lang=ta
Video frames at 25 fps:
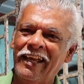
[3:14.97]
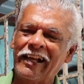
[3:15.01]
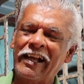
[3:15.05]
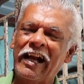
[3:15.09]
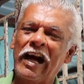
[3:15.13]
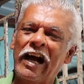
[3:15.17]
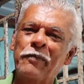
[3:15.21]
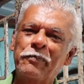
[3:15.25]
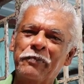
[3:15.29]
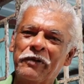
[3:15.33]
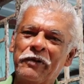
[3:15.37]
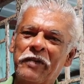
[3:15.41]

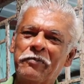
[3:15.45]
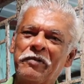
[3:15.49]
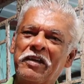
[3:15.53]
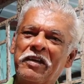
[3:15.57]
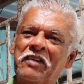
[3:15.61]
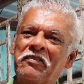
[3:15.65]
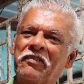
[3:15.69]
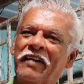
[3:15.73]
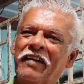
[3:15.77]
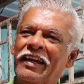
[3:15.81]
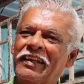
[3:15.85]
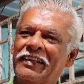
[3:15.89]

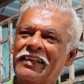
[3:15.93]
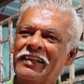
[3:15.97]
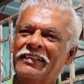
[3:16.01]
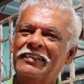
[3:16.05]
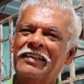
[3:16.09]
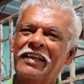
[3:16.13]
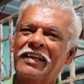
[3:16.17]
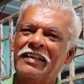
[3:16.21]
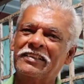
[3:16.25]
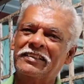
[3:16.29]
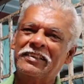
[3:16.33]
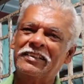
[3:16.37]
காப்புரிமையை வாங்கி
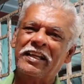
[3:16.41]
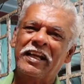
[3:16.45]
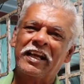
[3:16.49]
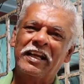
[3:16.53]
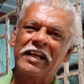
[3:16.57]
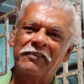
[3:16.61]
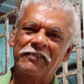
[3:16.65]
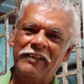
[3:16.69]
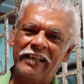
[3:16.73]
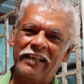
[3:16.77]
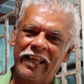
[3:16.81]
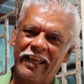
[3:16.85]
தேசிய
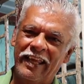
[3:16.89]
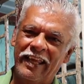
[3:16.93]
அளவில்